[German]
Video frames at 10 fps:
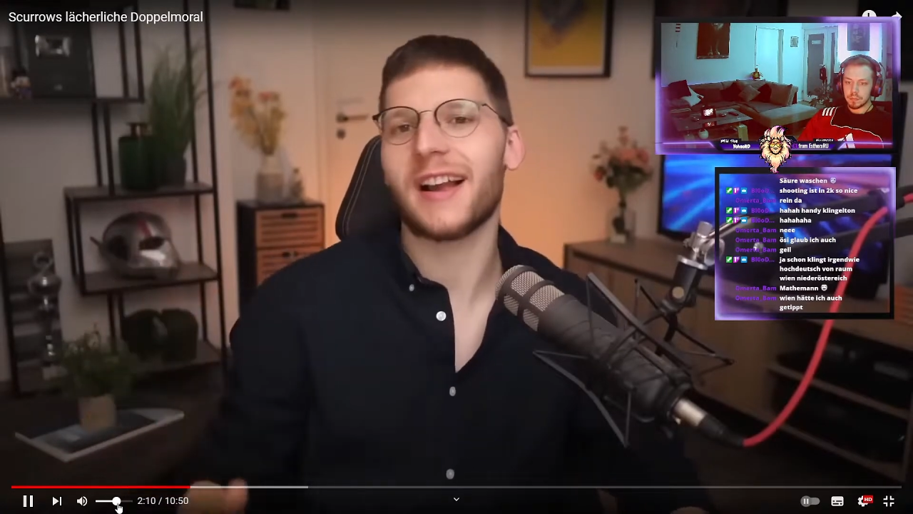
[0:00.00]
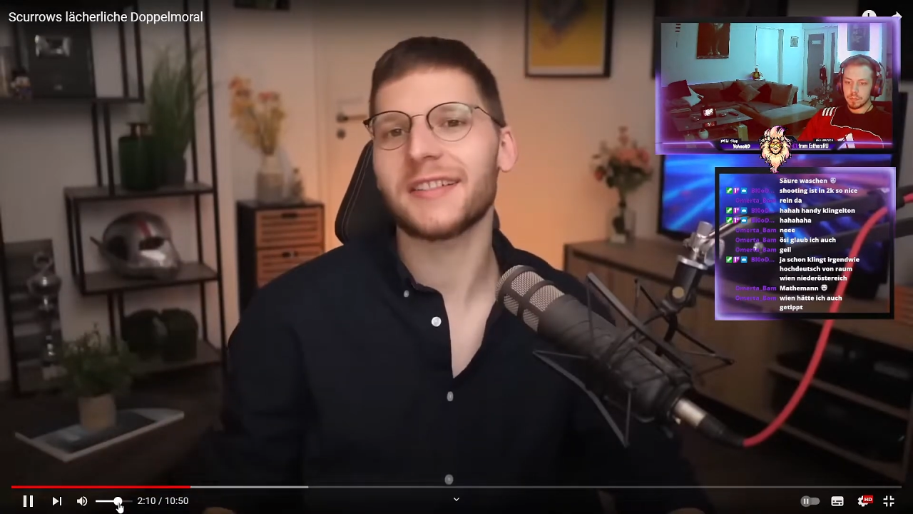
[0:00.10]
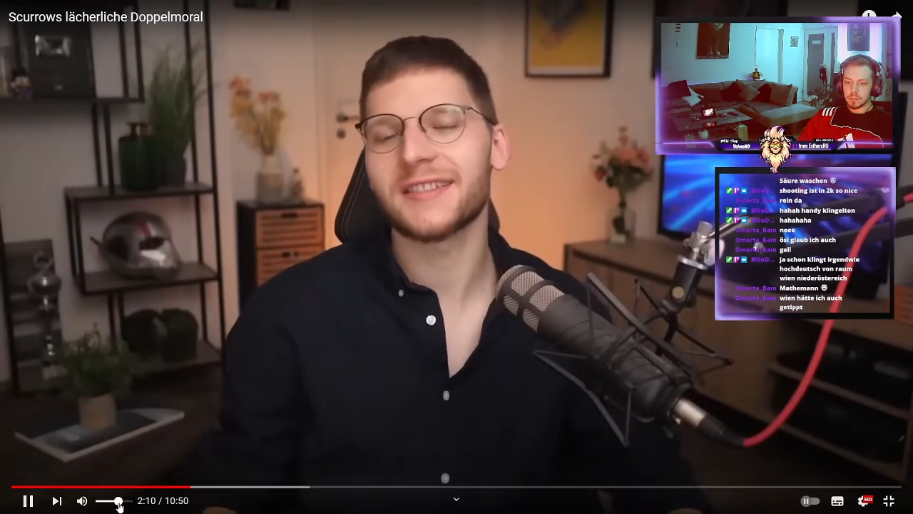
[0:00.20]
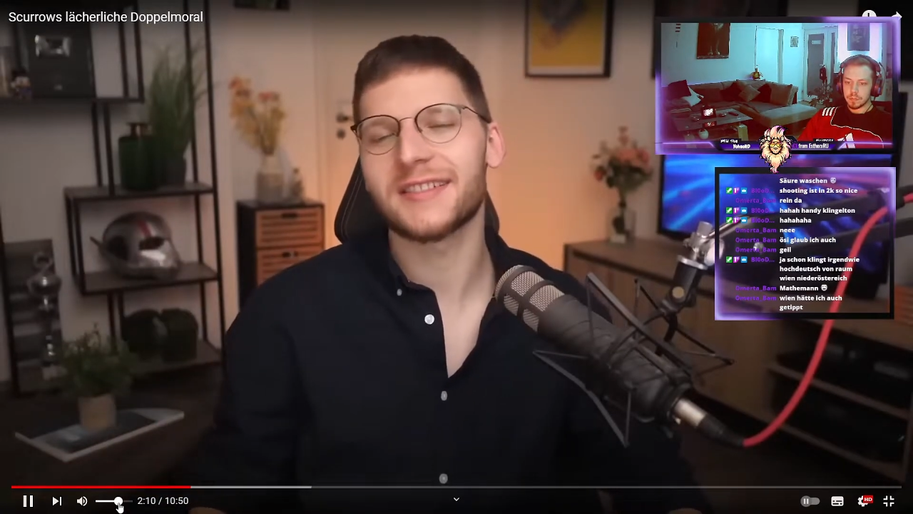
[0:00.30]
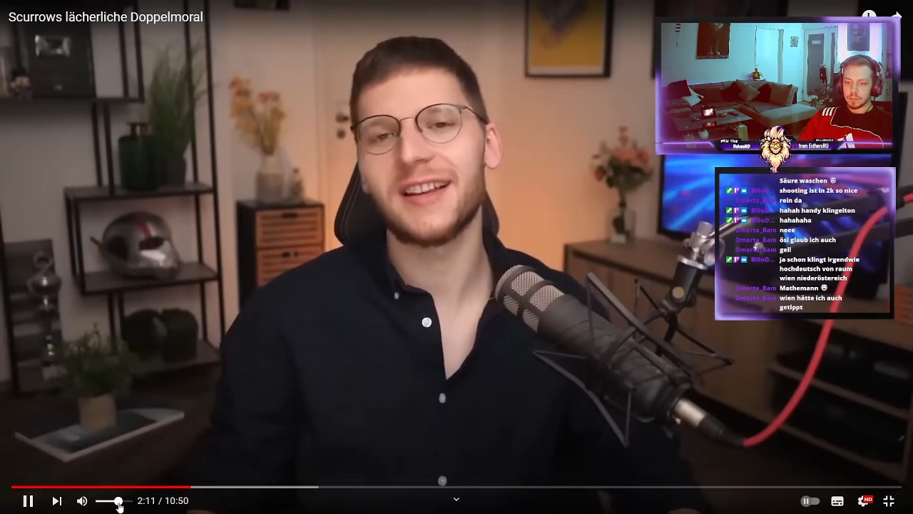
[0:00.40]

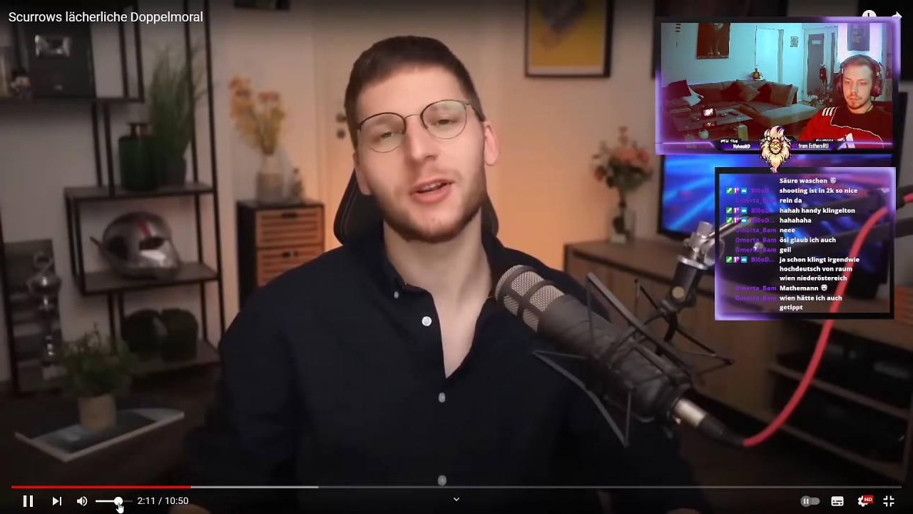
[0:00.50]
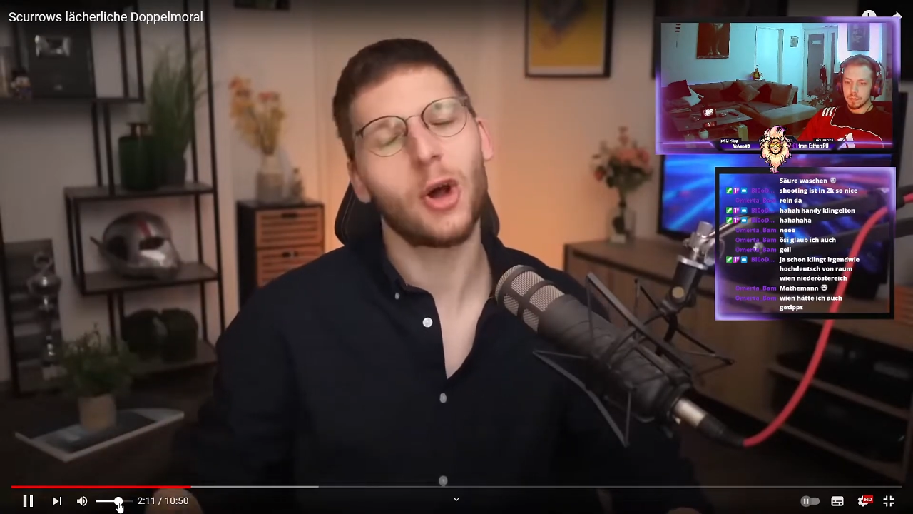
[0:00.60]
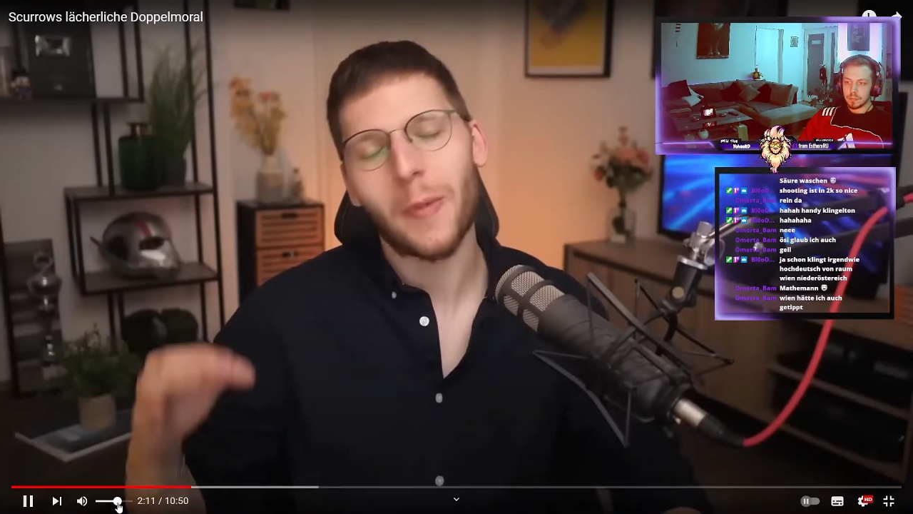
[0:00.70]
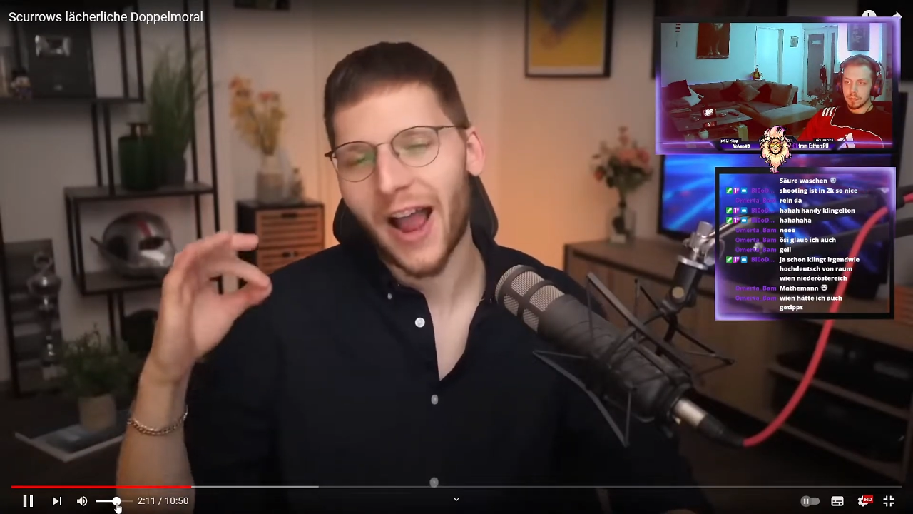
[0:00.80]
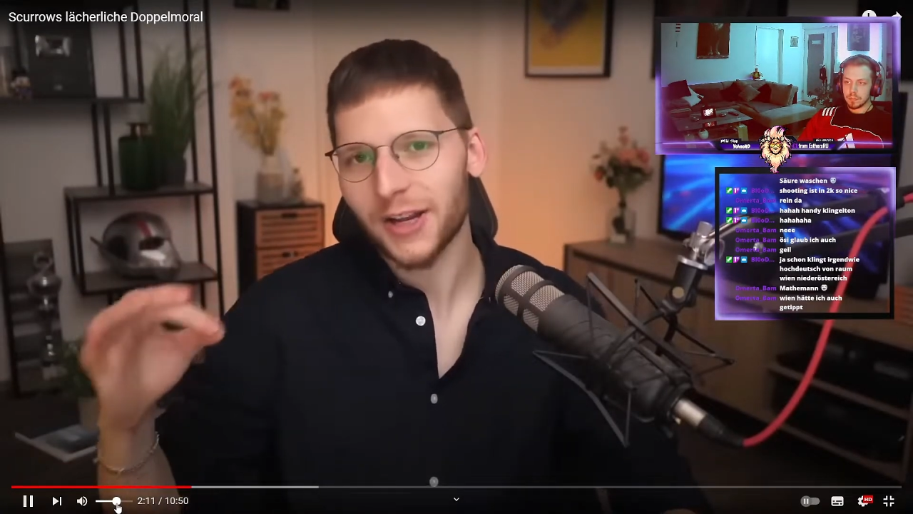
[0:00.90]
ganzen Szene
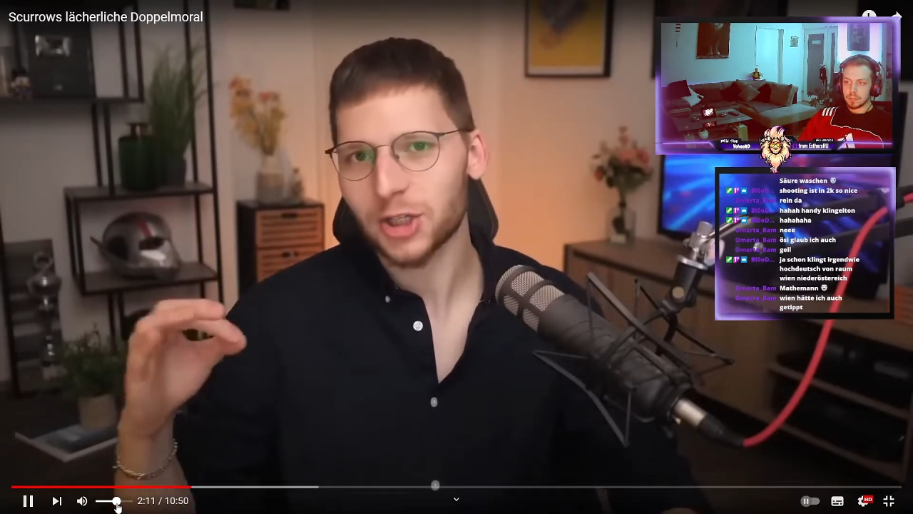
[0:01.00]
nochmal einen